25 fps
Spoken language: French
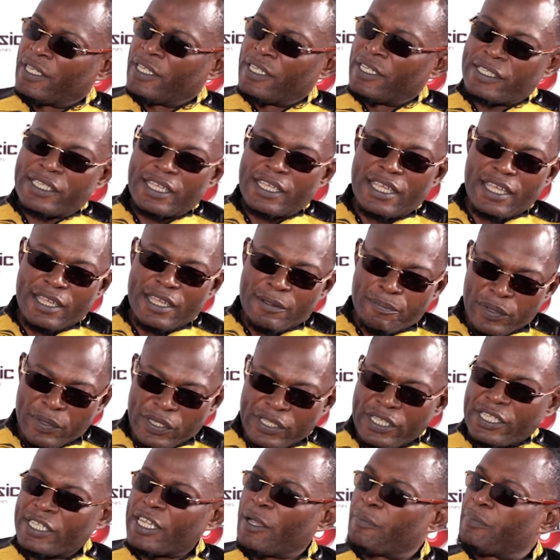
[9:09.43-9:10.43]
C'est
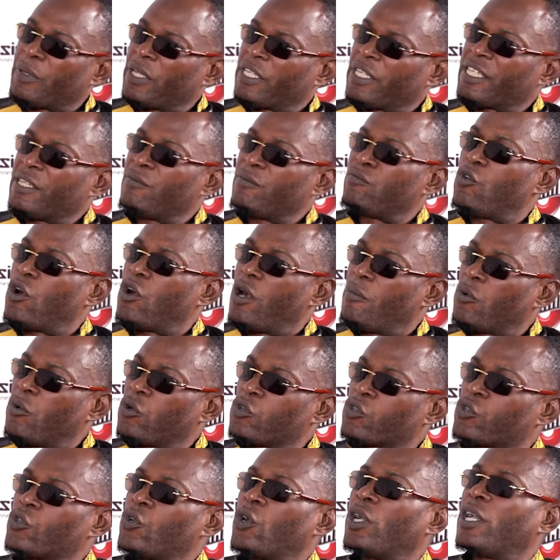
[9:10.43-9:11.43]
petit à petit, moi,
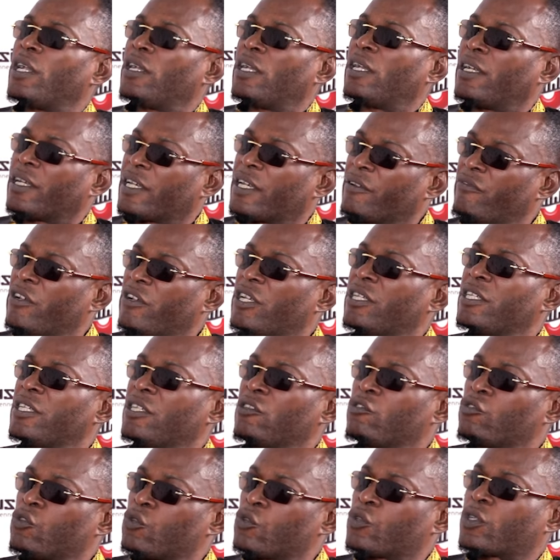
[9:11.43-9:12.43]
mon son est
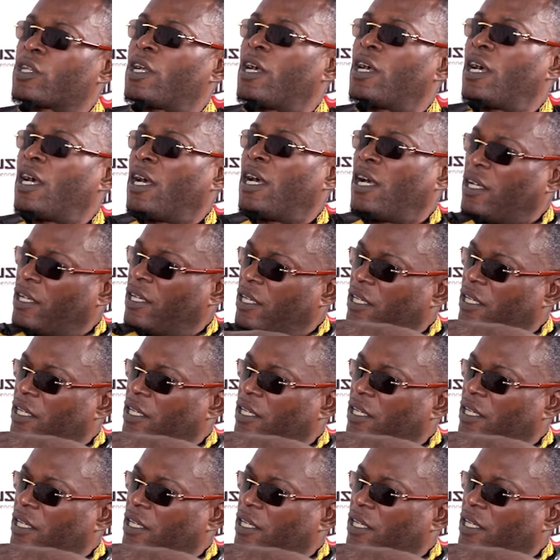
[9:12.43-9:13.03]
revenu jusqu'à